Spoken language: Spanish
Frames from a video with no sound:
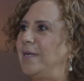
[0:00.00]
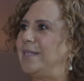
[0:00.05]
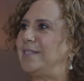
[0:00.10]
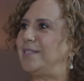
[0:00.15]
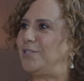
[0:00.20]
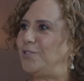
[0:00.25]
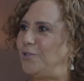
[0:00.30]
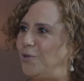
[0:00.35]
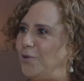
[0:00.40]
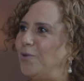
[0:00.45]

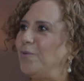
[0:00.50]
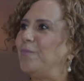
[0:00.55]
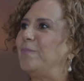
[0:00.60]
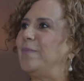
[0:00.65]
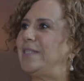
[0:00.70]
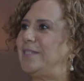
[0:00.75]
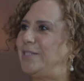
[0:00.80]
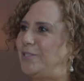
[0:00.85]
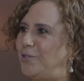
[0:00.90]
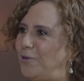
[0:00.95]
más yo,
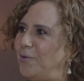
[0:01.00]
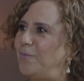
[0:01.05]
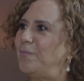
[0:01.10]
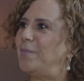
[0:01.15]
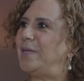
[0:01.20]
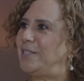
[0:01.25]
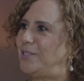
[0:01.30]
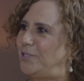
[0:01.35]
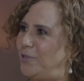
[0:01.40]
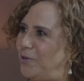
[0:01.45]
más yo,
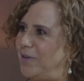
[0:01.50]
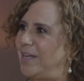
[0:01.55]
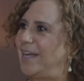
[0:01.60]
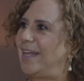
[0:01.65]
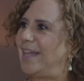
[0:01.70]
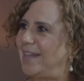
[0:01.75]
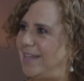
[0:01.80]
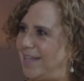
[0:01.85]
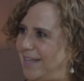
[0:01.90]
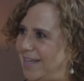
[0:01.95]
más yo,
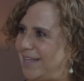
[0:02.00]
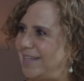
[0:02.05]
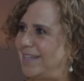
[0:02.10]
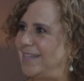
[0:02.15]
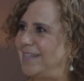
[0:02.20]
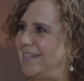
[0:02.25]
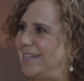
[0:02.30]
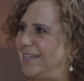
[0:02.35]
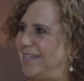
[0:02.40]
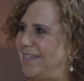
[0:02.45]
cada día.
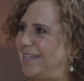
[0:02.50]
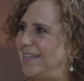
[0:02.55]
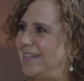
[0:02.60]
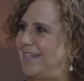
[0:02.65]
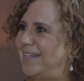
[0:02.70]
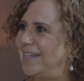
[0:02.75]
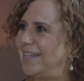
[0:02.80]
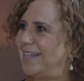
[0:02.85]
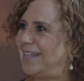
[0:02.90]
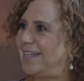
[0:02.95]
Sí.
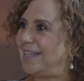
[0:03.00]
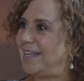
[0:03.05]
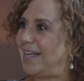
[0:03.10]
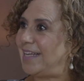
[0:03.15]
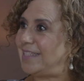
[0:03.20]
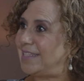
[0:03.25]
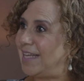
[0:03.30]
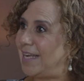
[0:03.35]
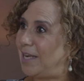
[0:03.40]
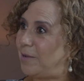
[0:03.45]
Y
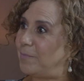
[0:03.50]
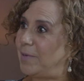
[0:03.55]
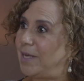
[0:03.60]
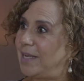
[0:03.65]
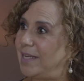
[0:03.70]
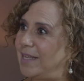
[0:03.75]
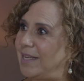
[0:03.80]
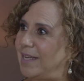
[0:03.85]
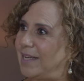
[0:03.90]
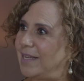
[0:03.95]
ahí está la
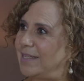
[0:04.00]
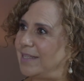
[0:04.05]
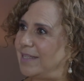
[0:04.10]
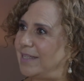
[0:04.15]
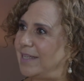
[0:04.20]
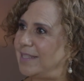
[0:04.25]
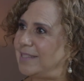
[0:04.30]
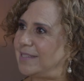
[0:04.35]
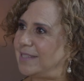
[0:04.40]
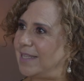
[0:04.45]
magia,
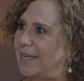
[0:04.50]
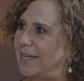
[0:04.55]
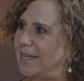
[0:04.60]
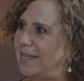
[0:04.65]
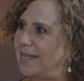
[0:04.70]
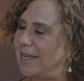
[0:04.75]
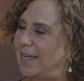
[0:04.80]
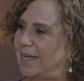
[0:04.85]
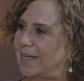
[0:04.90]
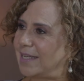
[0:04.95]
y ahí
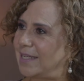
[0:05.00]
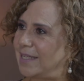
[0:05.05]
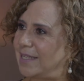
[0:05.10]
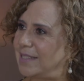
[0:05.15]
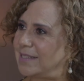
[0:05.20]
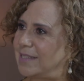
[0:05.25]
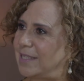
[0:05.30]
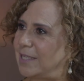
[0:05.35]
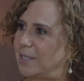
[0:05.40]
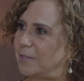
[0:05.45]
está la
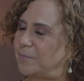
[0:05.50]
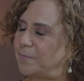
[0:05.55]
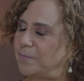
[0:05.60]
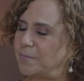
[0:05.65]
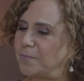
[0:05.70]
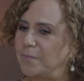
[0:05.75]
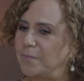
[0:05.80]
riqueza.